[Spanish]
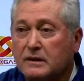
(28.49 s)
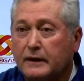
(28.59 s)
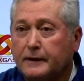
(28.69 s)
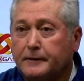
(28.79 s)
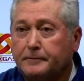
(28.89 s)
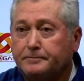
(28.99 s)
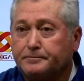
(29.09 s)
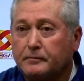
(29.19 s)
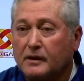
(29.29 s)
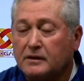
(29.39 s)
eh,
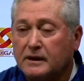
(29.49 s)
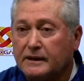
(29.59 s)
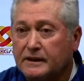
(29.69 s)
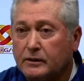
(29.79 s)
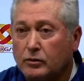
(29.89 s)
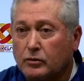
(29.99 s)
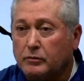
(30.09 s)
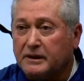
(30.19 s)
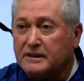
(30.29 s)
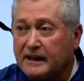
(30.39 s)
sigue siendo
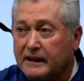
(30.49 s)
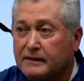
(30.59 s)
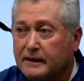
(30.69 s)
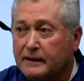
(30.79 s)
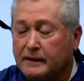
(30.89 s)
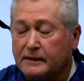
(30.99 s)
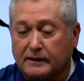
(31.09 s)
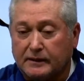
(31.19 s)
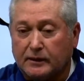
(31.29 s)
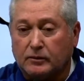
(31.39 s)
convincente en el
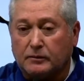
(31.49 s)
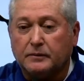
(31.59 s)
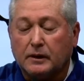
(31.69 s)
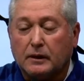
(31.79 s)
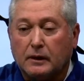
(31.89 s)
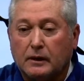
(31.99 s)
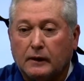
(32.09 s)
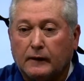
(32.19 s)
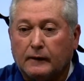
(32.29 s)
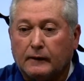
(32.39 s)
sentido
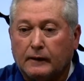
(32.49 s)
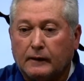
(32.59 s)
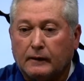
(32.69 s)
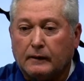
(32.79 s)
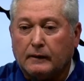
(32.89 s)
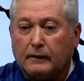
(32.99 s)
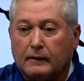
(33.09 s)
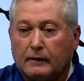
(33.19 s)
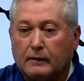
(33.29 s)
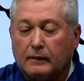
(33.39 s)
eh, de
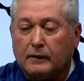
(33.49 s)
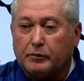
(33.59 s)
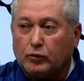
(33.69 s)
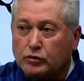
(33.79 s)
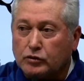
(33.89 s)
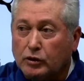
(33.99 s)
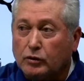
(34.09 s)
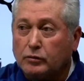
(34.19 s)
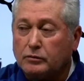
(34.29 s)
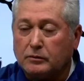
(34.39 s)
de
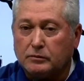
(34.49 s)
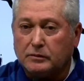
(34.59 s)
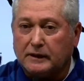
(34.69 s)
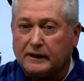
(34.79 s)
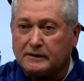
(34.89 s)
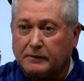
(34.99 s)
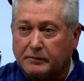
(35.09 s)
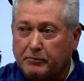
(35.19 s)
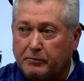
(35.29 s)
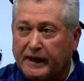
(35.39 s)
producción, de estar
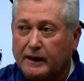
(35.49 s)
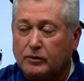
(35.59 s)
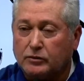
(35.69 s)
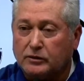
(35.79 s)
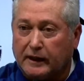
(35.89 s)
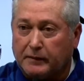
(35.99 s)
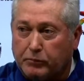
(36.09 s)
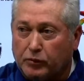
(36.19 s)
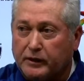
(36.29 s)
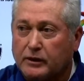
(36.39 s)
bien parados, de
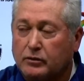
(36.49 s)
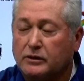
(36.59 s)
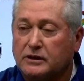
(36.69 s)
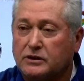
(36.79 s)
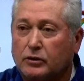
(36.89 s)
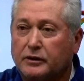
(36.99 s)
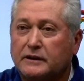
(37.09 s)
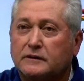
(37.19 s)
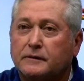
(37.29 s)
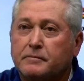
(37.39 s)
imponer
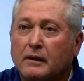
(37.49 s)
condiciones.